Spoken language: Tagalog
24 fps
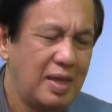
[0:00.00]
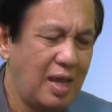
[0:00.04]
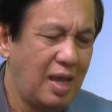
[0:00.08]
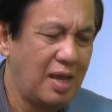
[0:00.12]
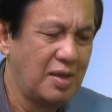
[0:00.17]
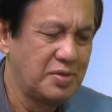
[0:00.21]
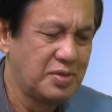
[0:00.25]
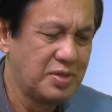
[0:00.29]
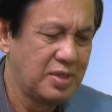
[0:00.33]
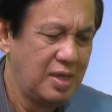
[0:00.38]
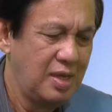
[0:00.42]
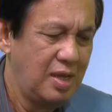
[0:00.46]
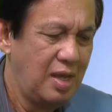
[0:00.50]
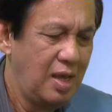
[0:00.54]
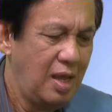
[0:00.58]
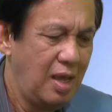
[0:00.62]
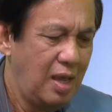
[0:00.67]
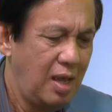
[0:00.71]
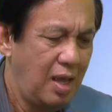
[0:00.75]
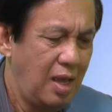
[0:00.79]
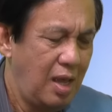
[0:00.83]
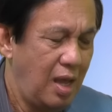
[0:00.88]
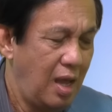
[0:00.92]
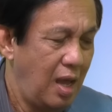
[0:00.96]
Yes.
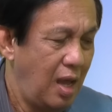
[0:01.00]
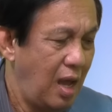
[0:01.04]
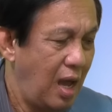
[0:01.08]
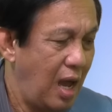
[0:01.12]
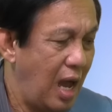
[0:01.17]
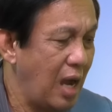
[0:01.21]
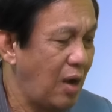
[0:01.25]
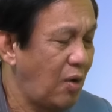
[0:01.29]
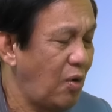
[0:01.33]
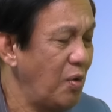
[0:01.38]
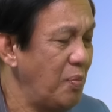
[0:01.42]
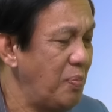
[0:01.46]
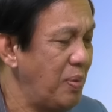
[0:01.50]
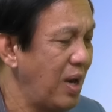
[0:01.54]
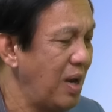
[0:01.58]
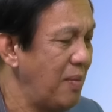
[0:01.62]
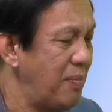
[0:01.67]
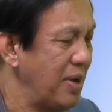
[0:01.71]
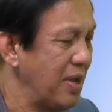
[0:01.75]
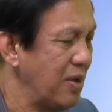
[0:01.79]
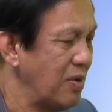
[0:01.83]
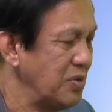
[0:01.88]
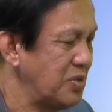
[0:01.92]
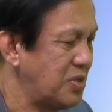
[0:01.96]
Ako nga
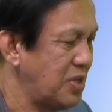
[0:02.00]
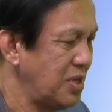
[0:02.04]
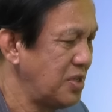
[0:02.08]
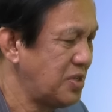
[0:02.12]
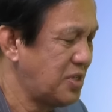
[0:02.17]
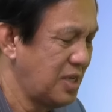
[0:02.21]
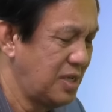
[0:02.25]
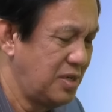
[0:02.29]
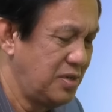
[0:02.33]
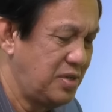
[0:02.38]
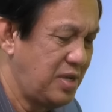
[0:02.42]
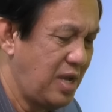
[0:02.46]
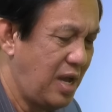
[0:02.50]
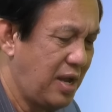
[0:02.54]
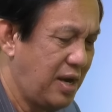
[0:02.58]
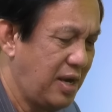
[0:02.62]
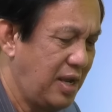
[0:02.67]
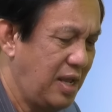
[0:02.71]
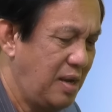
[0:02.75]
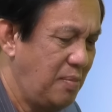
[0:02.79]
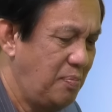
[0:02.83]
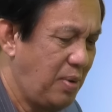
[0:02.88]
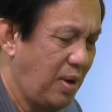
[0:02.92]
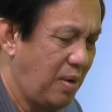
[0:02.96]
bayon si Sir
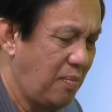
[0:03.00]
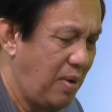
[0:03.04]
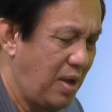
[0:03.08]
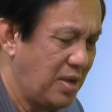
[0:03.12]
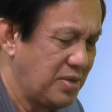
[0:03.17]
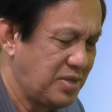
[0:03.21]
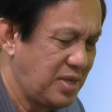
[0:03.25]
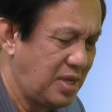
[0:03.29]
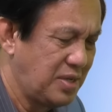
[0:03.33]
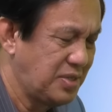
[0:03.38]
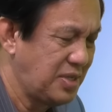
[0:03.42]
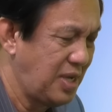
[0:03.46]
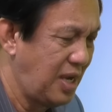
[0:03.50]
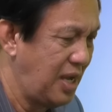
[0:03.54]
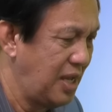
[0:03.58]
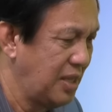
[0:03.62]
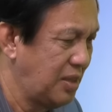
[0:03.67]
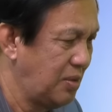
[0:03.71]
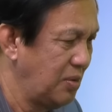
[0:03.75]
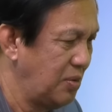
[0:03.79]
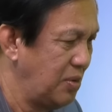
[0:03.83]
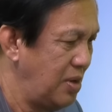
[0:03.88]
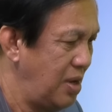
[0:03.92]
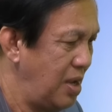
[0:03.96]
Jared pagbasa sa
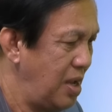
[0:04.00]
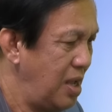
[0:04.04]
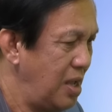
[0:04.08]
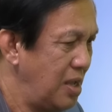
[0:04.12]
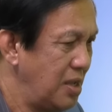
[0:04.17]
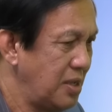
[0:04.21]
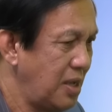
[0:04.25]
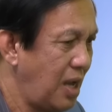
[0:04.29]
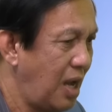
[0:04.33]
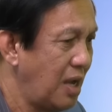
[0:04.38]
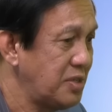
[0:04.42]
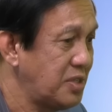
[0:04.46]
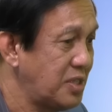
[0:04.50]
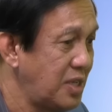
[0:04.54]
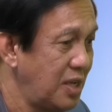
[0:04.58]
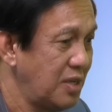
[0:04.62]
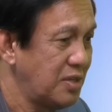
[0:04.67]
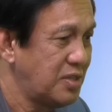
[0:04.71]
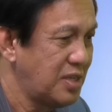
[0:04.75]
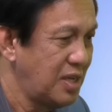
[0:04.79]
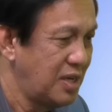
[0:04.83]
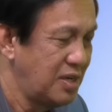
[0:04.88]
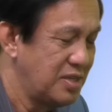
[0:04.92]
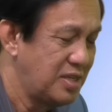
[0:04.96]
aton. Ah, si
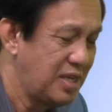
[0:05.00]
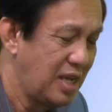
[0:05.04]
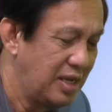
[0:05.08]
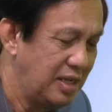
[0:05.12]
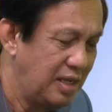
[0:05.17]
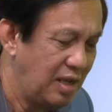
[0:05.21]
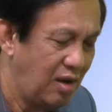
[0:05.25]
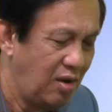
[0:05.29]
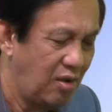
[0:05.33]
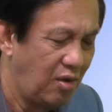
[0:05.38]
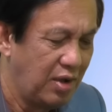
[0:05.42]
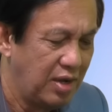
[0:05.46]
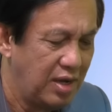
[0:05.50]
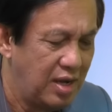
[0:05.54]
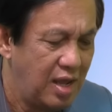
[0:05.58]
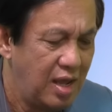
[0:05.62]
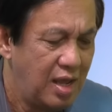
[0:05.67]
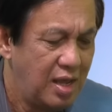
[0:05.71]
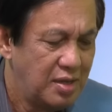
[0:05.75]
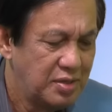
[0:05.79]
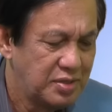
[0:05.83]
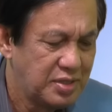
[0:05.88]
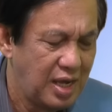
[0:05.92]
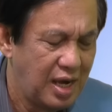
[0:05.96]
Sir John Lloyd
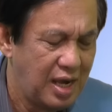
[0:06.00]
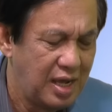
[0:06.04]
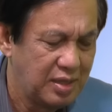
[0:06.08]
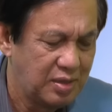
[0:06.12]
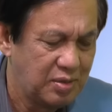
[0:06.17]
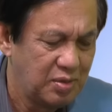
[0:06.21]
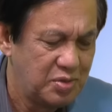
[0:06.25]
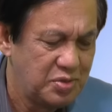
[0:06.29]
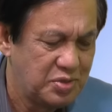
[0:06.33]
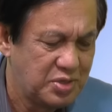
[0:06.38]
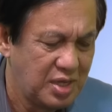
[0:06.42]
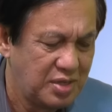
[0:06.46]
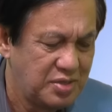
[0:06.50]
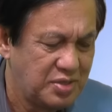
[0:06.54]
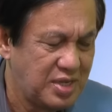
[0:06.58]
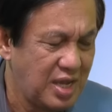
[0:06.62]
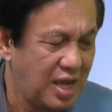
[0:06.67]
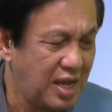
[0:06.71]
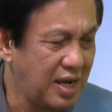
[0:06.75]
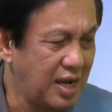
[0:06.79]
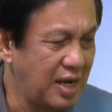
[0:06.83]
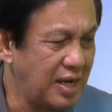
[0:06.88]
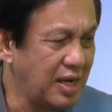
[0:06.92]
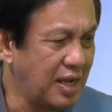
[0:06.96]
sa aton
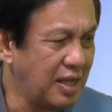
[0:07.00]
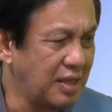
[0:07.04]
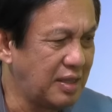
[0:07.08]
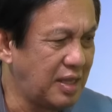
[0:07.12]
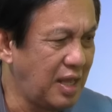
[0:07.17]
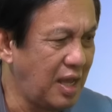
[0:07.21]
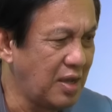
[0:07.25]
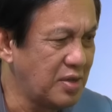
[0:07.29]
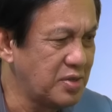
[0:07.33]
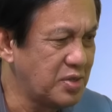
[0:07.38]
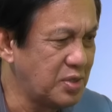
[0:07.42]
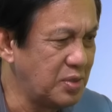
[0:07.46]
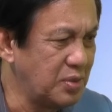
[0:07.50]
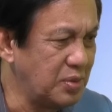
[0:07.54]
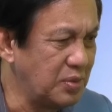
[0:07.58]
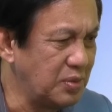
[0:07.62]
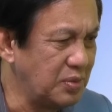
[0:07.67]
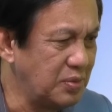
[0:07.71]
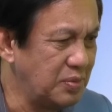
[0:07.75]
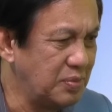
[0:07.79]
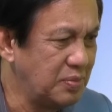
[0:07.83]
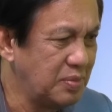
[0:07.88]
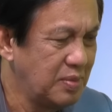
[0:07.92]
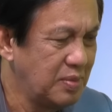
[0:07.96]
sadsaran nga teksto.